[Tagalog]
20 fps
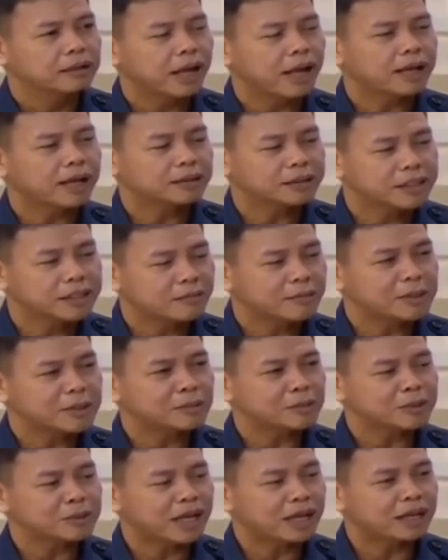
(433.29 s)
Na siya
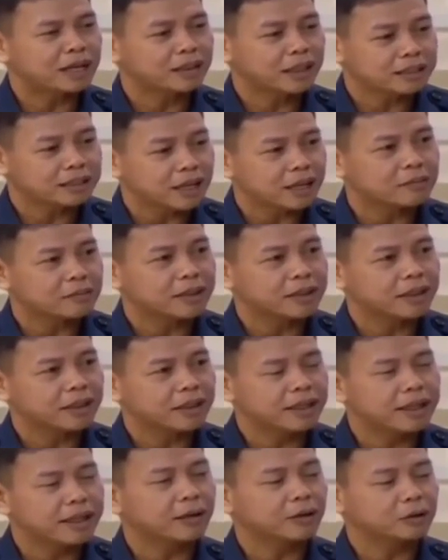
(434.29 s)
mismo sa, nagsabi
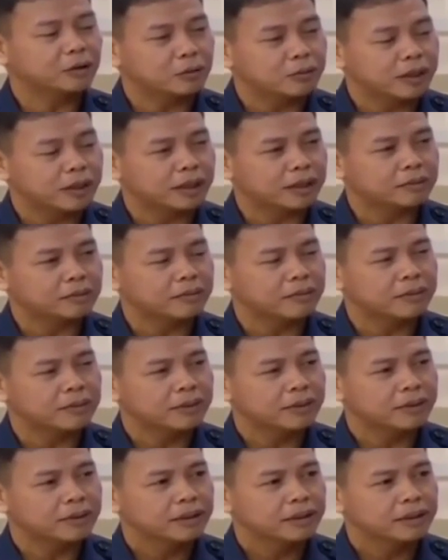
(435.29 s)
na hindi ako tumanggap.